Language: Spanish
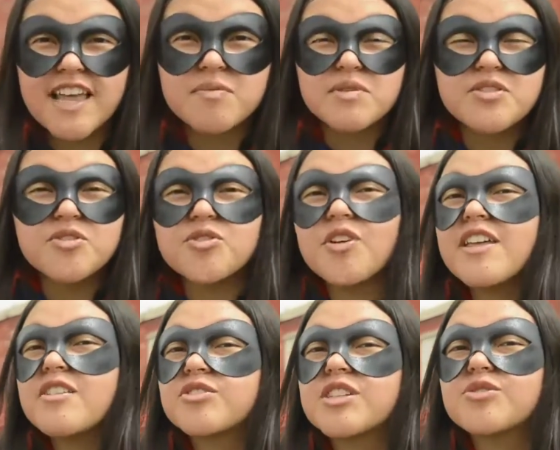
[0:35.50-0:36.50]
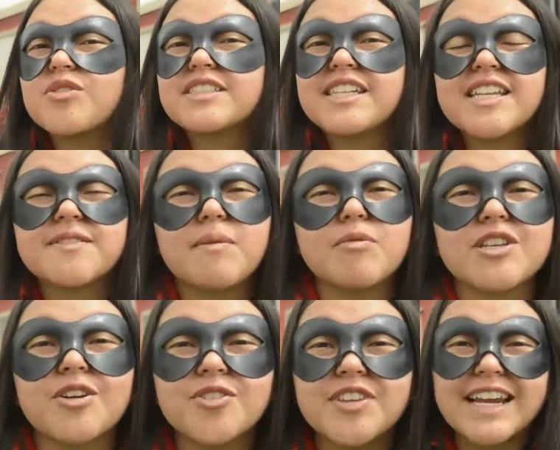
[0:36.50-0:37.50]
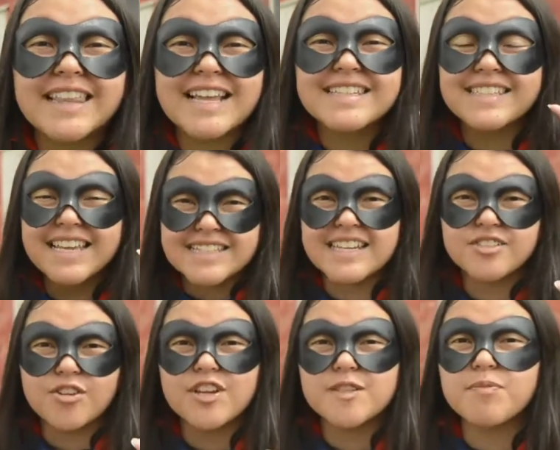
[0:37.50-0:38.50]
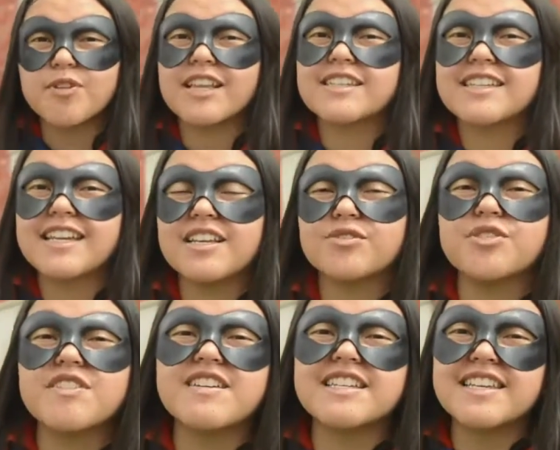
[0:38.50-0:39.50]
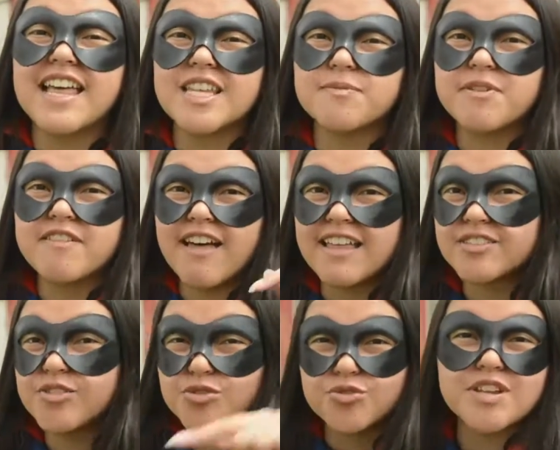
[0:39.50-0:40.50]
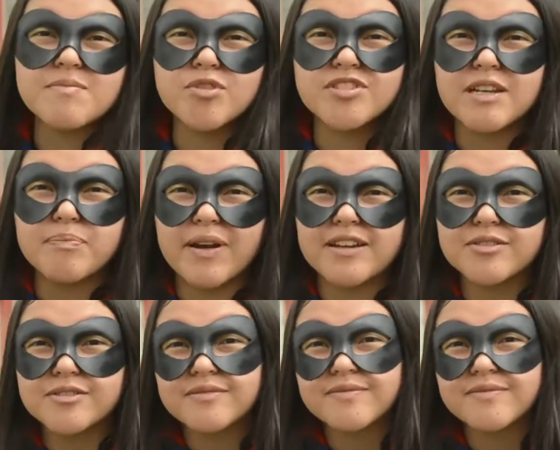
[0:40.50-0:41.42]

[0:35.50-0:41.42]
Minuto de Dios de Soacha les vamos a contar las seis razones por las que las universidades privadas nos unimos al paro.